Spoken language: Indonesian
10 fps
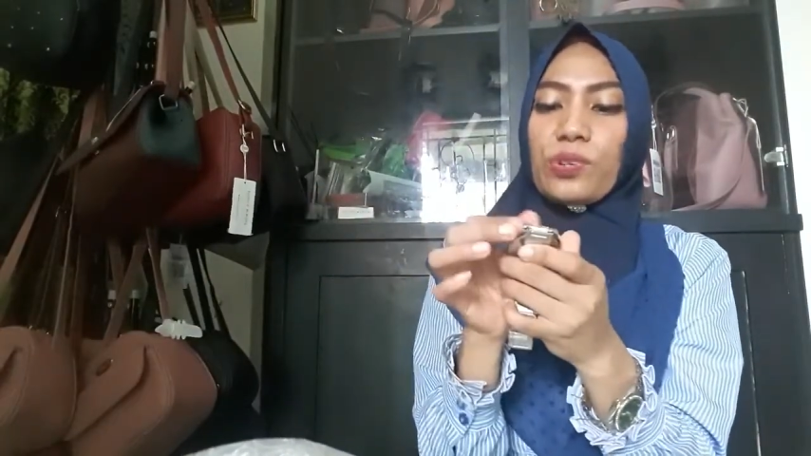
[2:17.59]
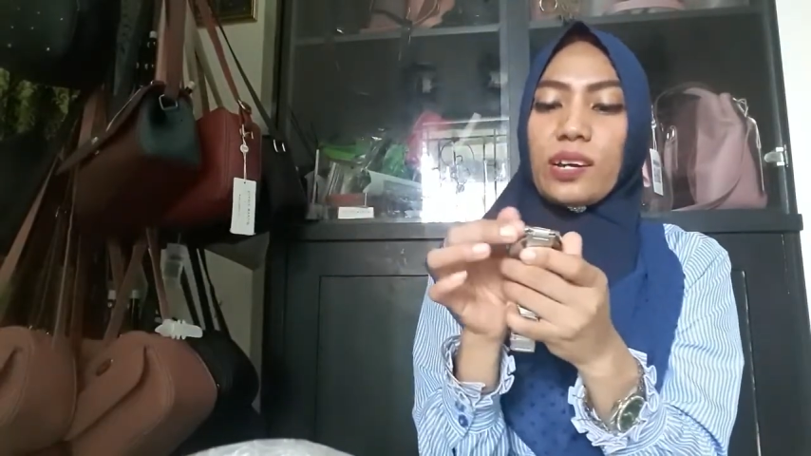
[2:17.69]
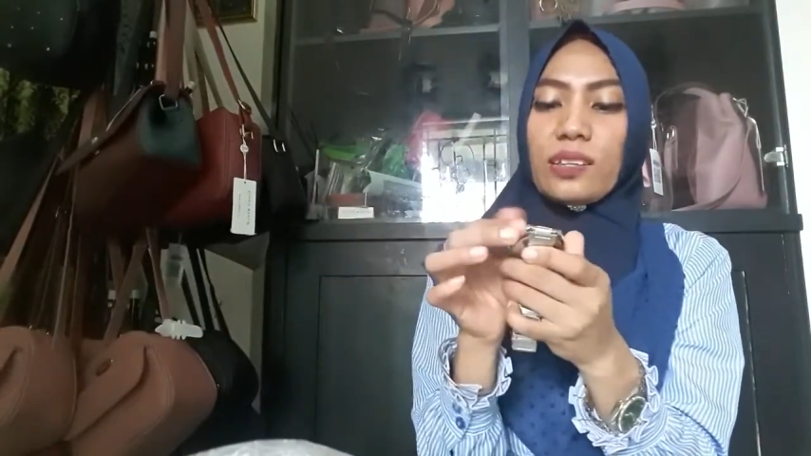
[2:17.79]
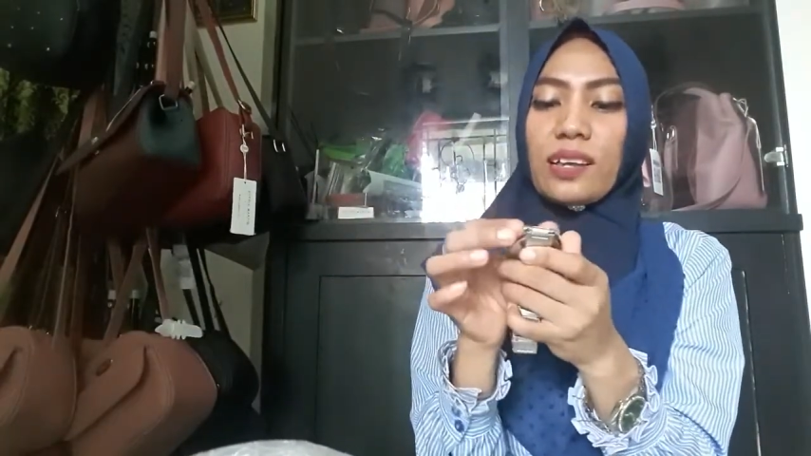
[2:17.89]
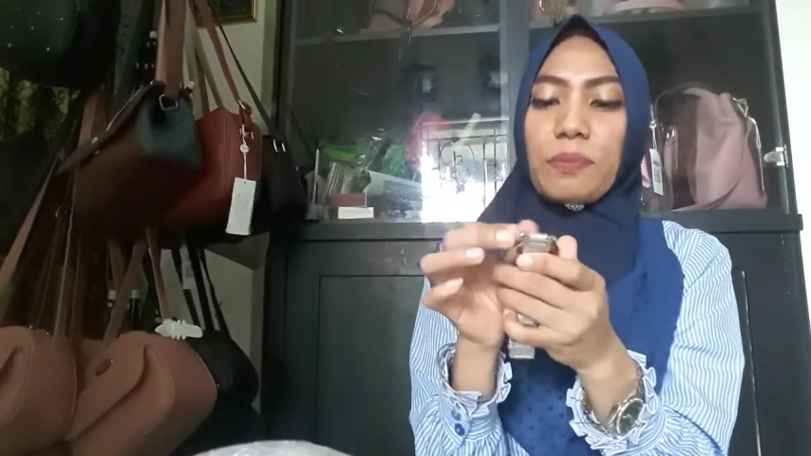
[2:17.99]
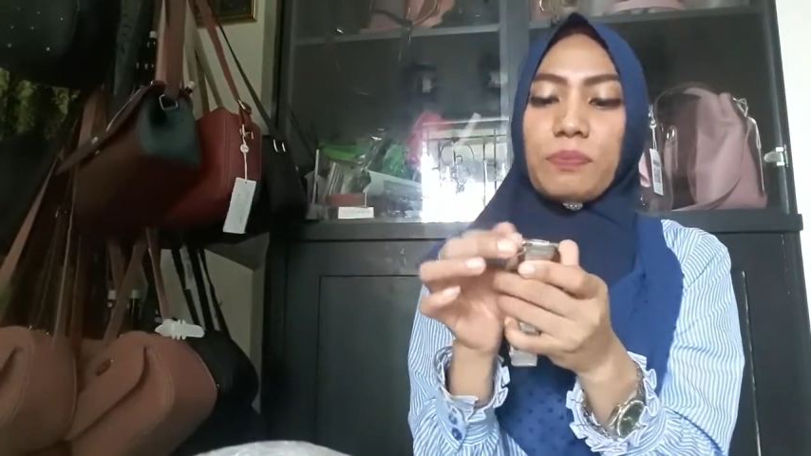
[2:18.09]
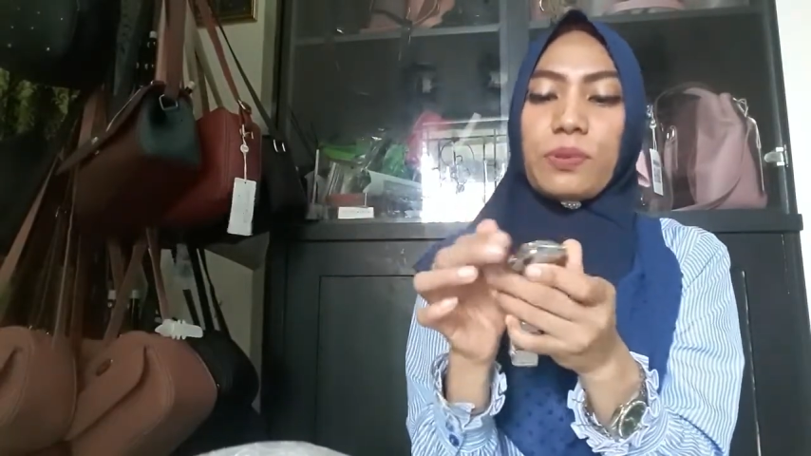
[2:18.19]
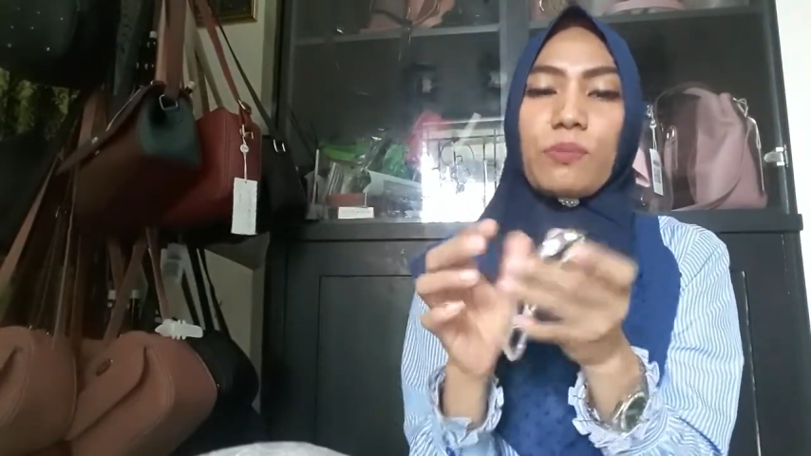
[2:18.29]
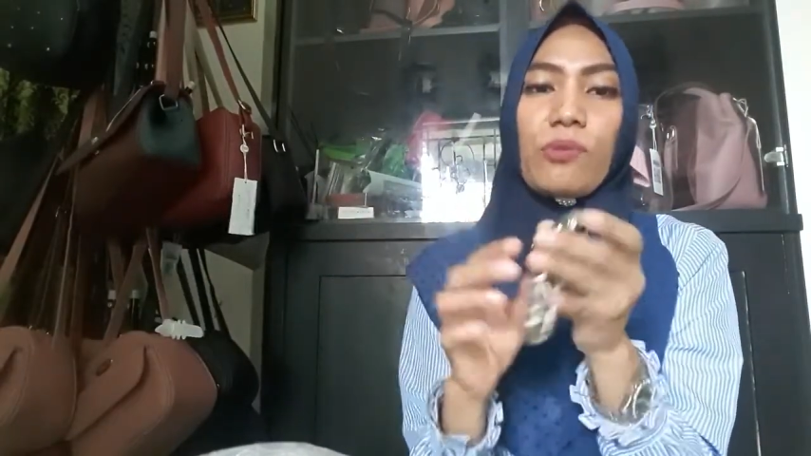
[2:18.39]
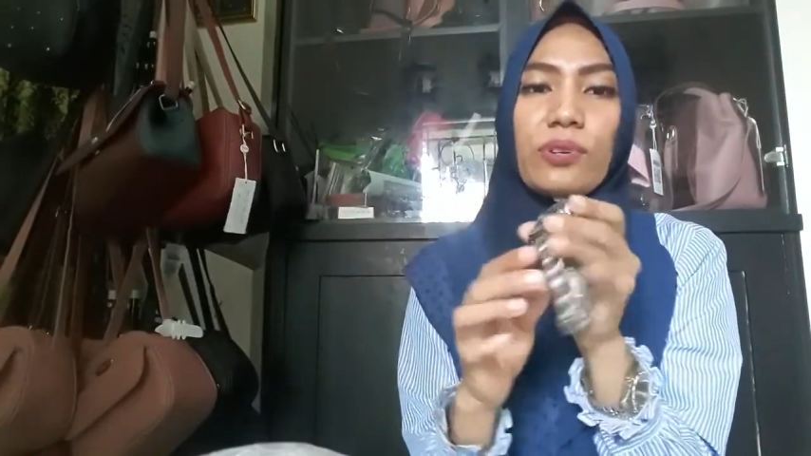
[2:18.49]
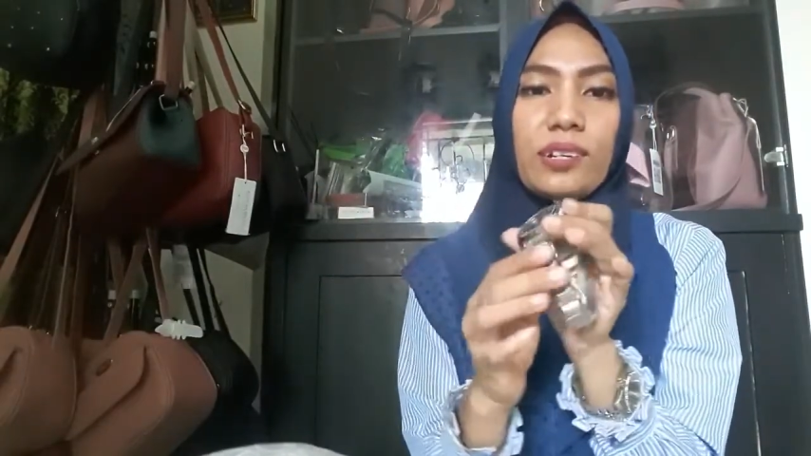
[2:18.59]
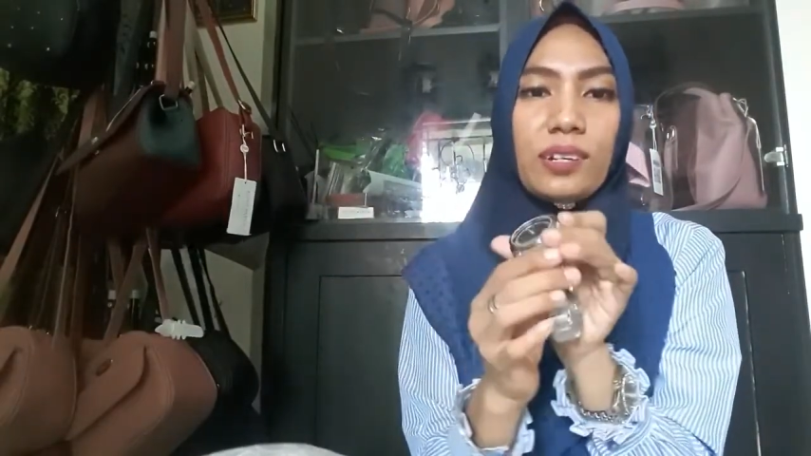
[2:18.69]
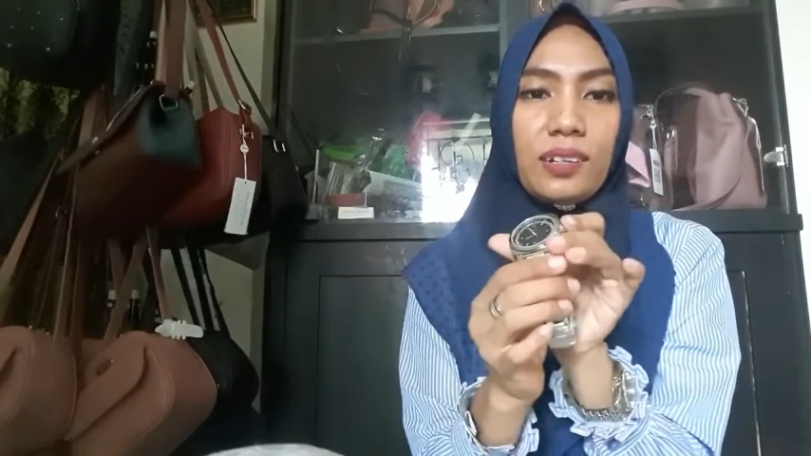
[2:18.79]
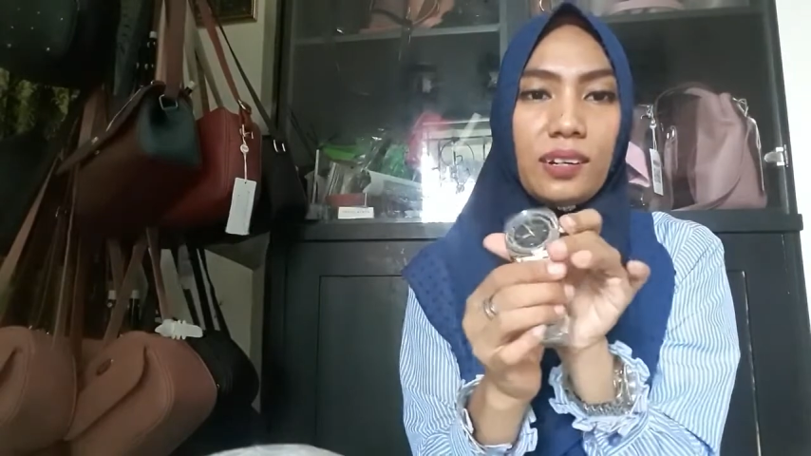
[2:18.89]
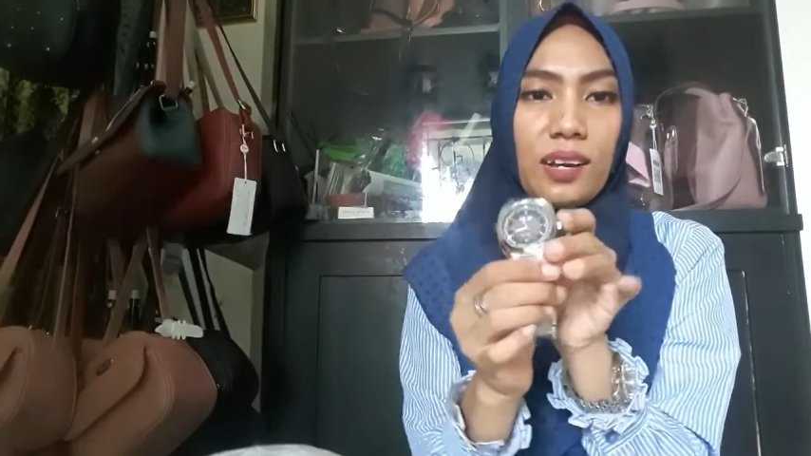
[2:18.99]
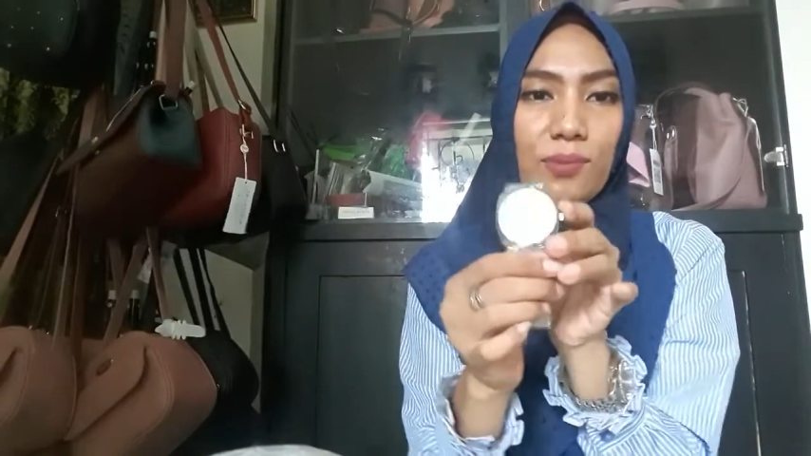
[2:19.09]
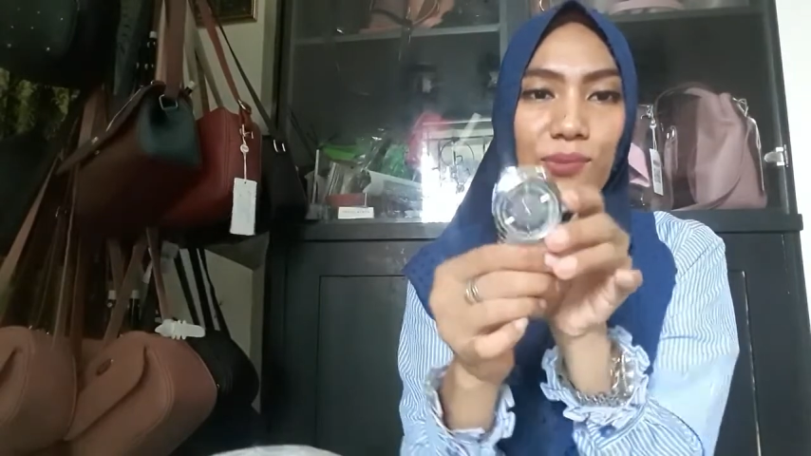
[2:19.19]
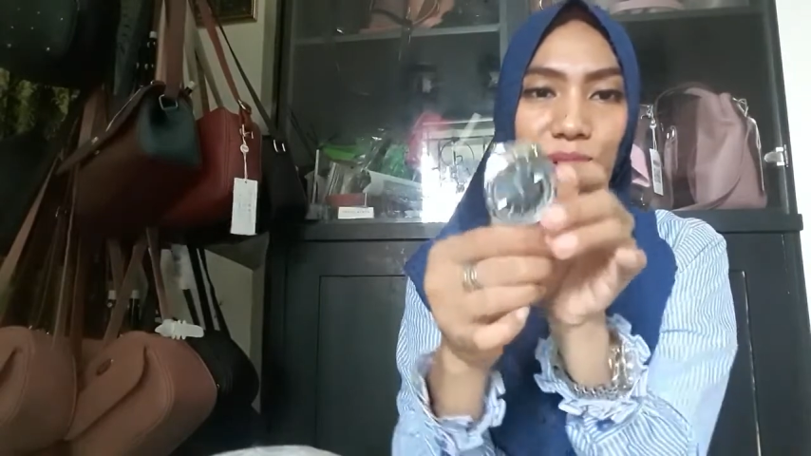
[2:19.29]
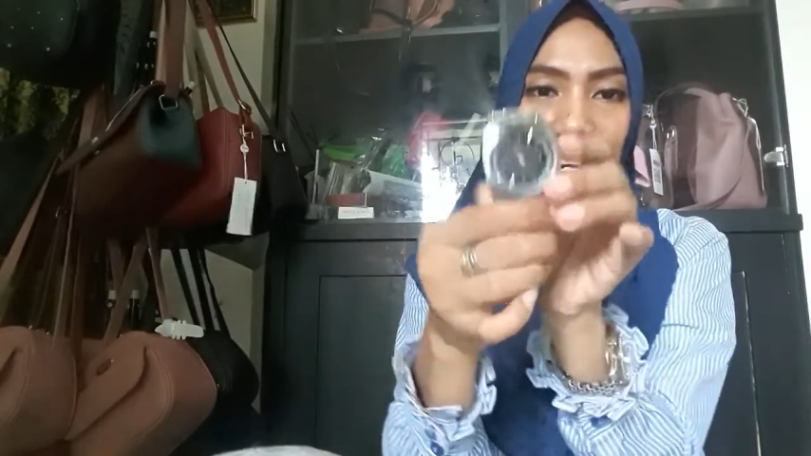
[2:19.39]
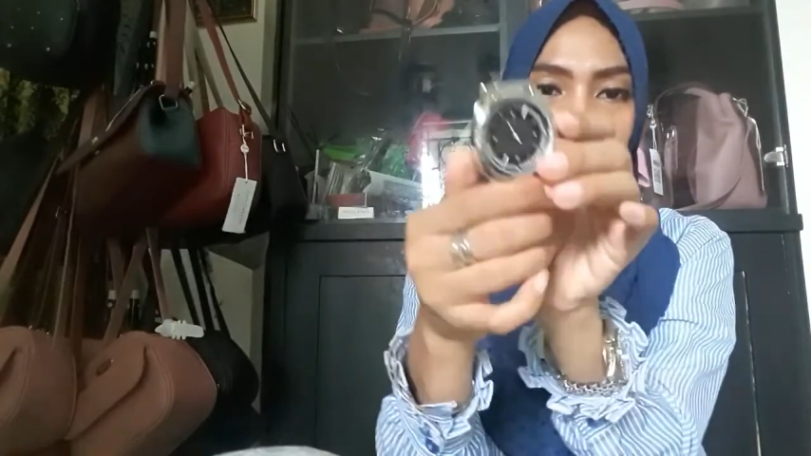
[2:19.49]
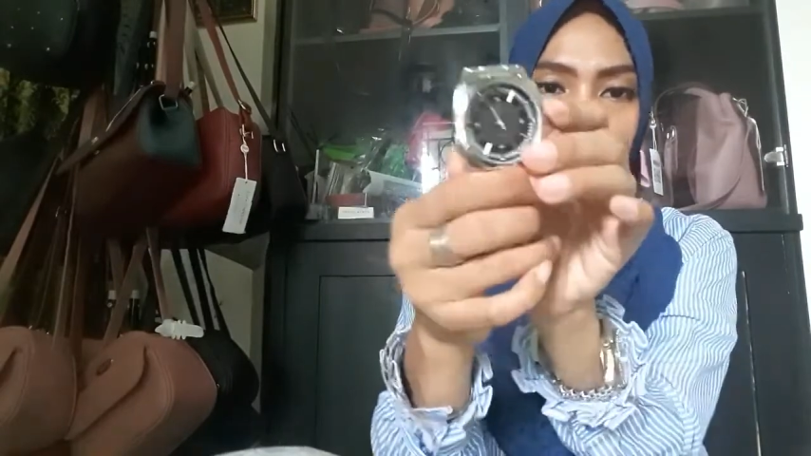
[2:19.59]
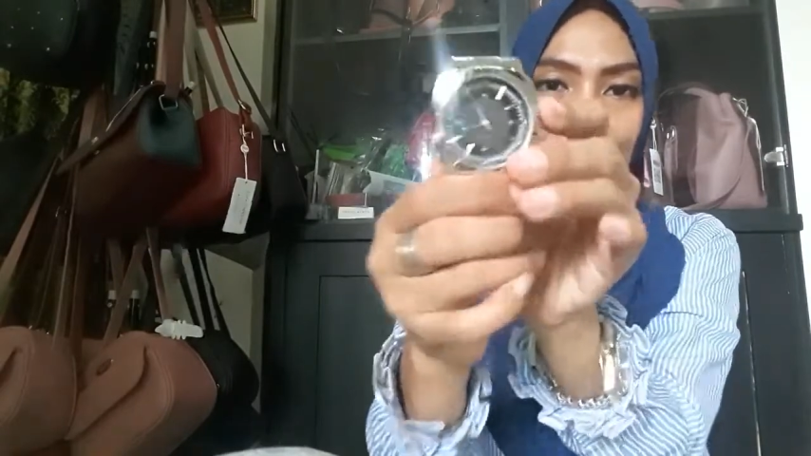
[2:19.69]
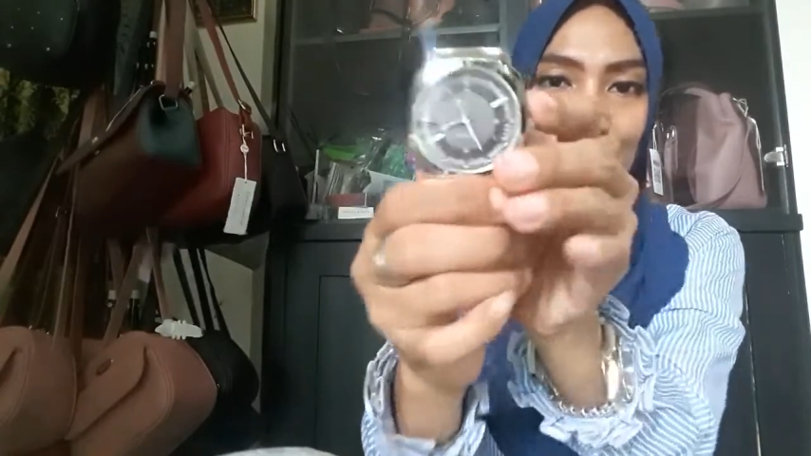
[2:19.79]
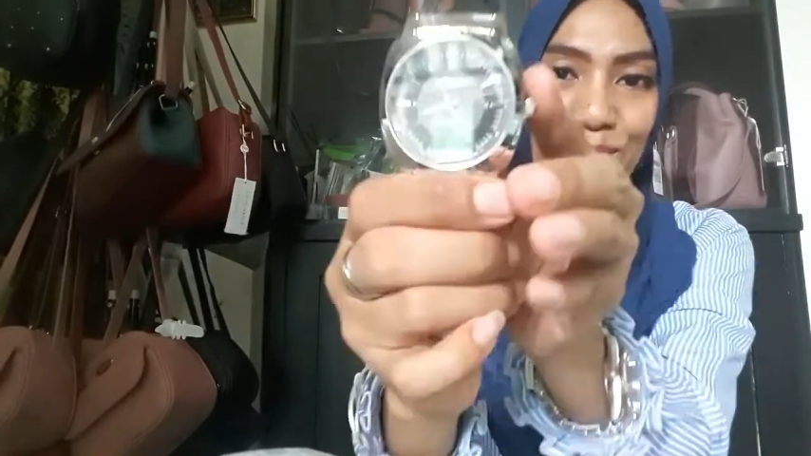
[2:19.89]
murah tapi modelnya nggak murahan